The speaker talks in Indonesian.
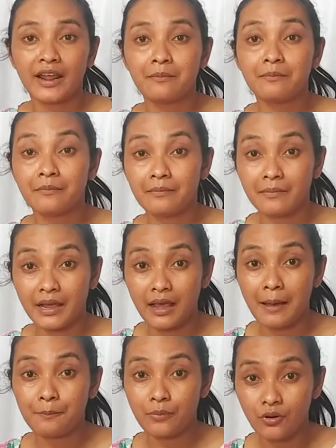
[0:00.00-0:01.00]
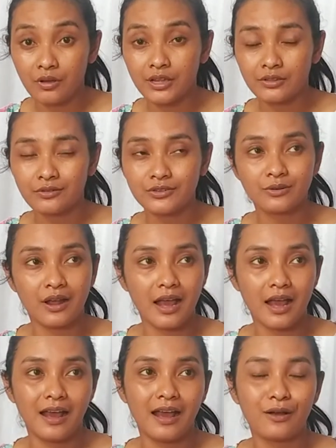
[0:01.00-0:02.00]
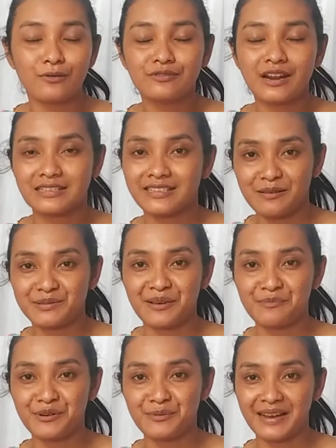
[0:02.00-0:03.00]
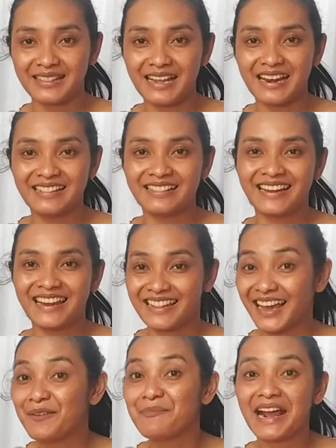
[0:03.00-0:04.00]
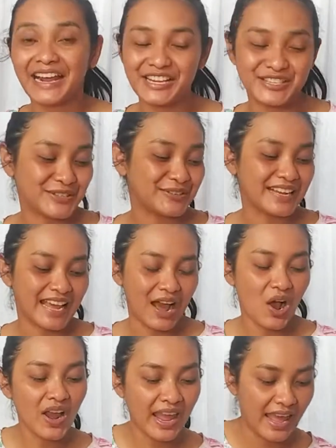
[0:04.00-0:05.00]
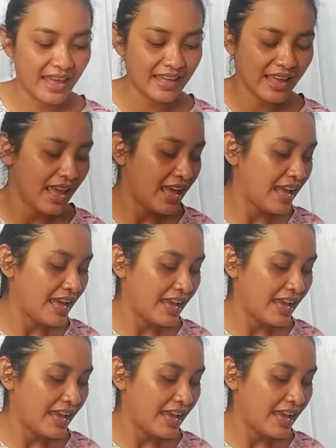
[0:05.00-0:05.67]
Korean makeup look gitu juga aku udah siap-siap bulu mata dan ternyata kepake juga. Oke. Okay.